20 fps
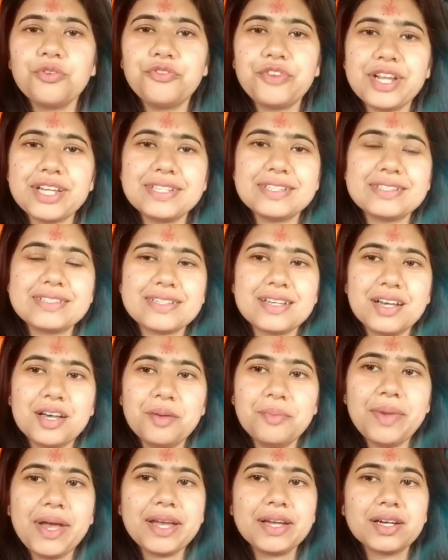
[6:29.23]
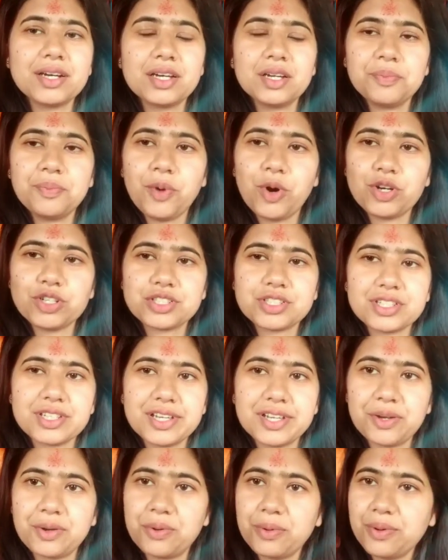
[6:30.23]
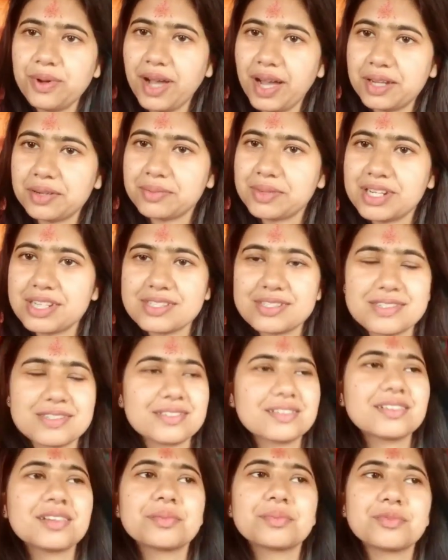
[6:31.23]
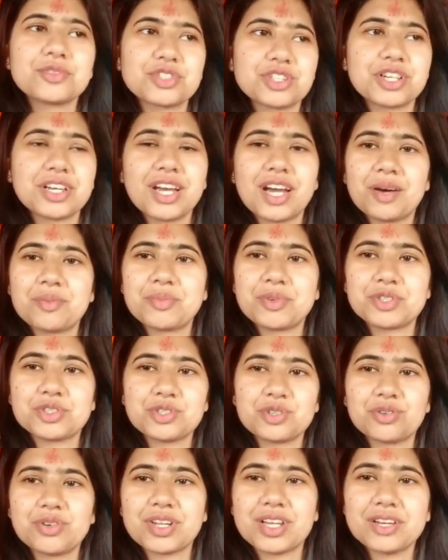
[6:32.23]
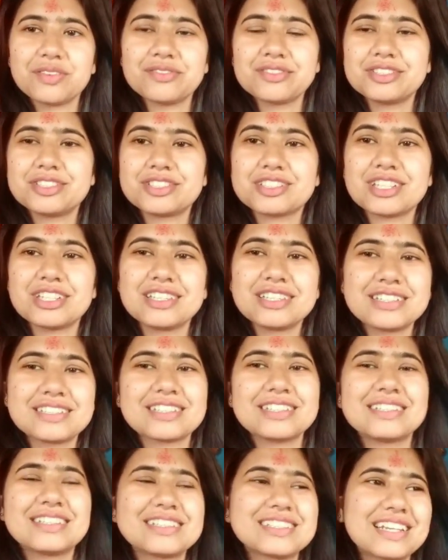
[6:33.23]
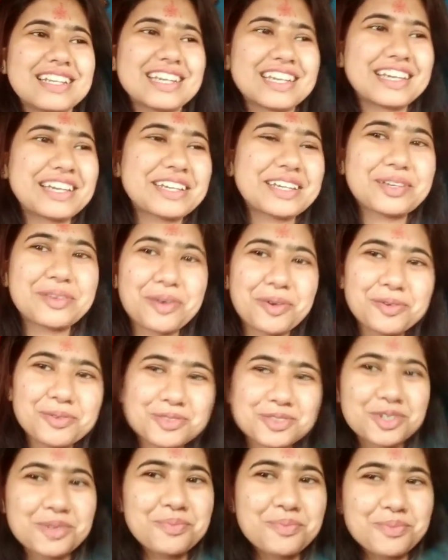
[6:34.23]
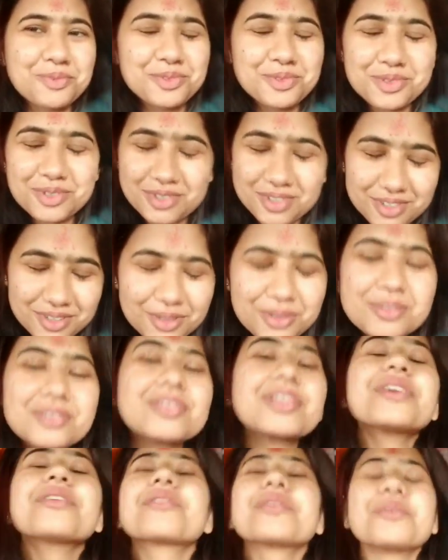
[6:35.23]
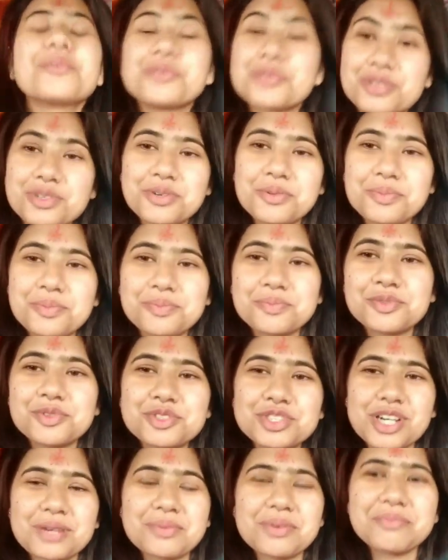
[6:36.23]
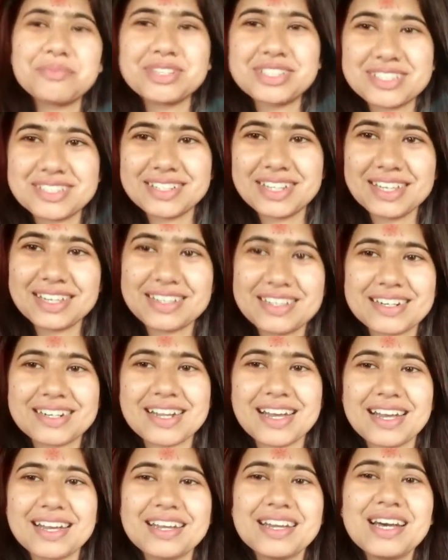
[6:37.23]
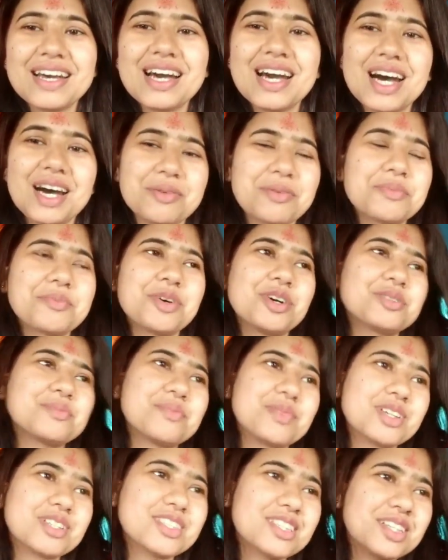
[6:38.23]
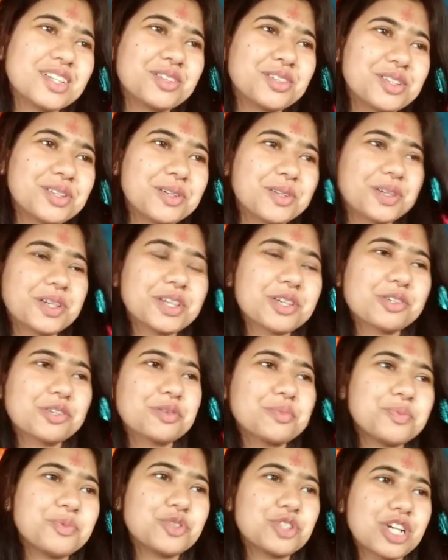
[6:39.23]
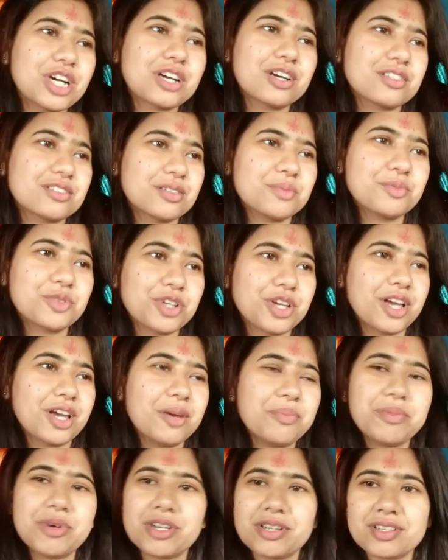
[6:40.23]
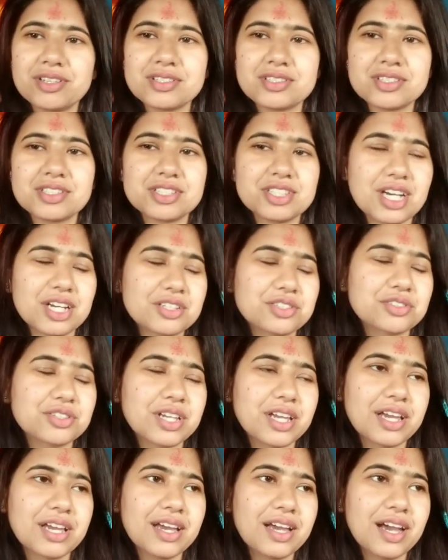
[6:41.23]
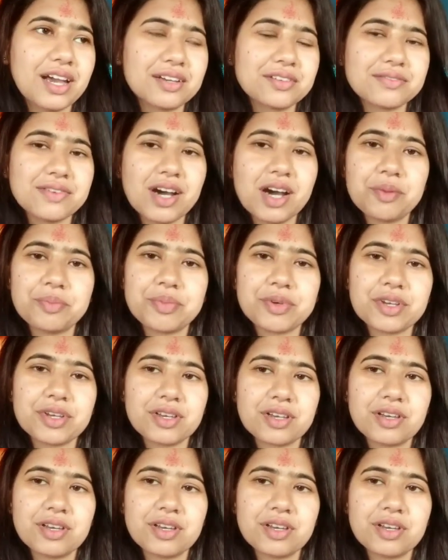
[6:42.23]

फ्रेंड्स तो uh, मैं घर पहुंच गई हूँ एंड मेरी सिस्टर मुझे यहाँ पे छोड़ के वो जल्दी जल्दी चली गई क्योंकि उसको क्योंकि उसको पूजा में मिस नहीं करना है अभी बहुत मस्ती हो रही होगी क्योंकि पूजा खत्म हो गया है पंडित जी जा चुके हैं एंड वहां पे